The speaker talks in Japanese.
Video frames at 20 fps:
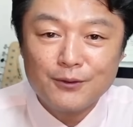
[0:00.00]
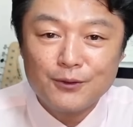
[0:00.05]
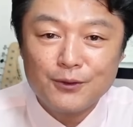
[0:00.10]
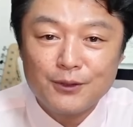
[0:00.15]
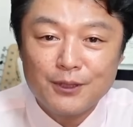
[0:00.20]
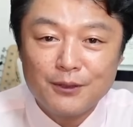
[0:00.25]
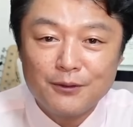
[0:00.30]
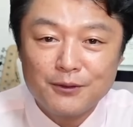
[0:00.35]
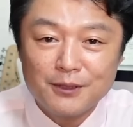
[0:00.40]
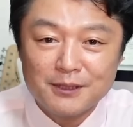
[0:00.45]
と言っ
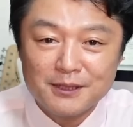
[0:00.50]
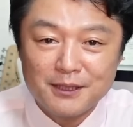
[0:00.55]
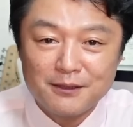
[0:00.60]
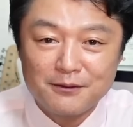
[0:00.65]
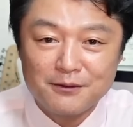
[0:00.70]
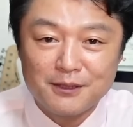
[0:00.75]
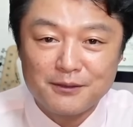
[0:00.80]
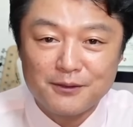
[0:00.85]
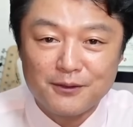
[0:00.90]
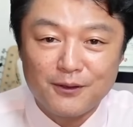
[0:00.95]
てる人たちがい
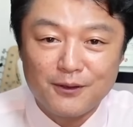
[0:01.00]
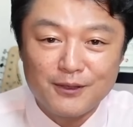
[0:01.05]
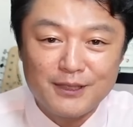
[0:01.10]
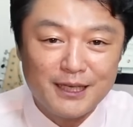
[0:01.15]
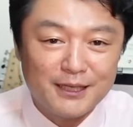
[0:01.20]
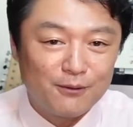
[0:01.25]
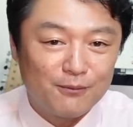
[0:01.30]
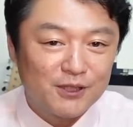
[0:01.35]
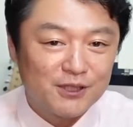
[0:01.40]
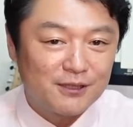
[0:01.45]
るんですよ
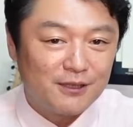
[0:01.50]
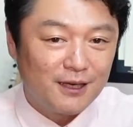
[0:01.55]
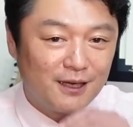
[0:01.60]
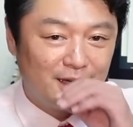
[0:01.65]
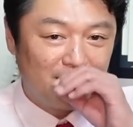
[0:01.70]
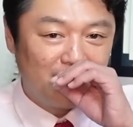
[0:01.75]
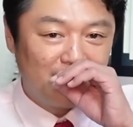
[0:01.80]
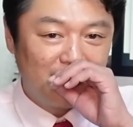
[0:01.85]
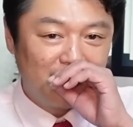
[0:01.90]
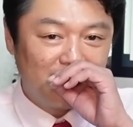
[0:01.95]
やだ面白い
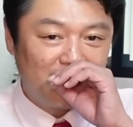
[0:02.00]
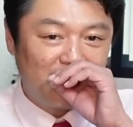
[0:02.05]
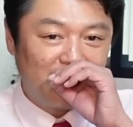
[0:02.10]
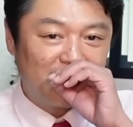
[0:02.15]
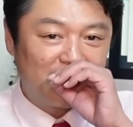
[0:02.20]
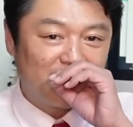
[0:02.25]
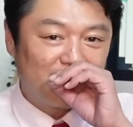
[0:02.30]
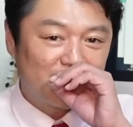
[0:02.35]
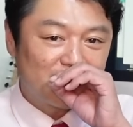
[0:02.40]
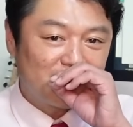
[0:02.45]
や
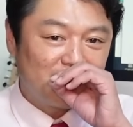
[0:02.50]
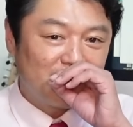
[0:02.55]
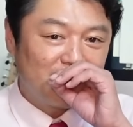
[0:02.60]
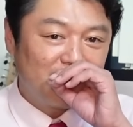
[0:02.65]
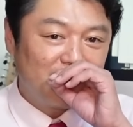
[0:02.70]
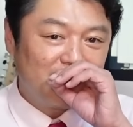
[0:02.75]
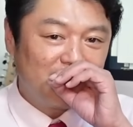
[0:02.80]
だ面白い